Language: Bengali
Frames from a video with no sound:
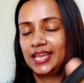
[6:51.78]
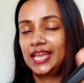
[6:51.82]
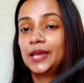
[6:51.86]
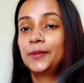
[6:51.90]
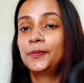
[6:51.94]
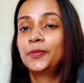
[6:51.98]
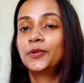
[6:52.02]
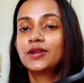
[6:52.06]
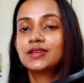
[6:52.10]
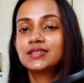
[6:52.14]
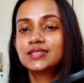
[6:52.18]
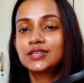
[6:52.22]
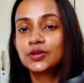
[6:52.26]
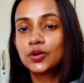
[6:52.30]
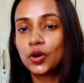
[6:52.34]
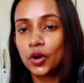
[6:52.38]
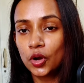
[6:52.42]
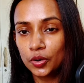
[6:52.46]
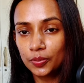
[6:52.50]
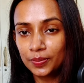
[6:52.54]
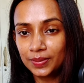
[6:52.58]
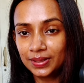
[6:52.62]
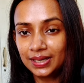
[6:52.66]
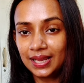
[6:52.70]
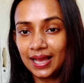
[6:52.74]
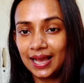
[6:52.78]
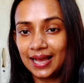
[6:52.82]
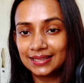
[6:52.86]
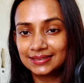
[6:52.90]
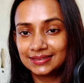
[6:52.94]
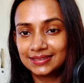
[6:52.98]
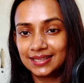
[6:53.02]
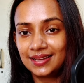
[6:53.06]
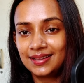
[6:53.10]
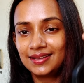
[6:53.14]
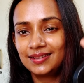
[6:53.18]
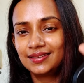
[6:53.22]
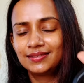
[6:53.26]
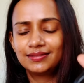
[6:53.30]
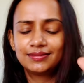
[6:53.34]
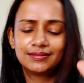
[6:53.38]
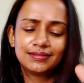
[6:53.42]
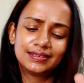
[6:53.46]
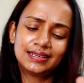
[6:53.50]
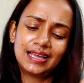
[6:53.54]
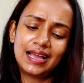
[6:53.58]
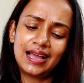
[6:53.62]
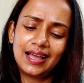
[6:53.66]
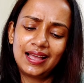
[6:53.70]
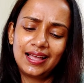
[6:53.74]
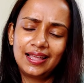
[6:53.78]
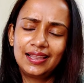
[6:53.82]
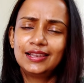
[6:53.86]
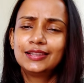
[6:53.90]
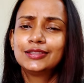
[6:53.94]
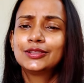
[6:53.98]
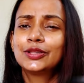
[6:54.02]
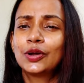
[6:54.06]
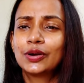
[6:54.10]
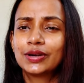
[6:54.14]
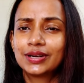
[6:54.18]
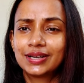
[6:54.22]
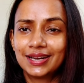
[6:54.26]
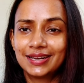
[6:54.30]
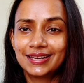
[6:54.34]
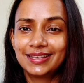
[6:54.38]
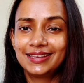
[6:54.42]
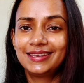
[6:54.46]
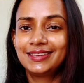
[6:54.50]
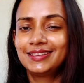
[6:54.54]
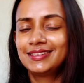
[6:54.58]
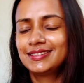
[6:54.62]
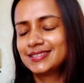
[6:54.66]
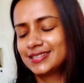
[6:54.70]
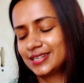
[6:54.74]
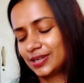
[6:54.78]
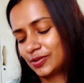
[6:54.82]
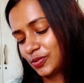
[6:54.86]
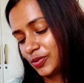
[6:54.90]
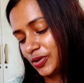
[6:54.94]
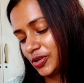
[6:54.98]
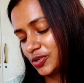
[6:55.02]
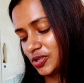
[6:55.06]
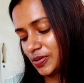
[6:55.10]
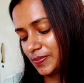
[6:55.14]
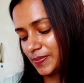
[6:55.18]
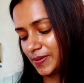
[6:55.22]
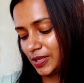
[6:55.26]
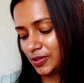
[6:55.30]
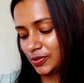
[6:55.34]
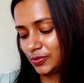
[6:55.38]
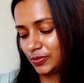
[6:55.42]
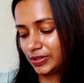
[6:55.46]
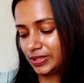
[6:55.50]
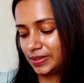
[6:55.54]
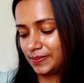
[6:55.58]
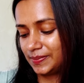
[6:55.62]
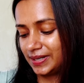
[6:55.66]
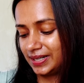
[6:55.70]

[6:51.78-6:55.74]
এরপর আছে নর্মাল হাতা ডাল তরকারি যে কোনো কিছু আপনারা তুলতে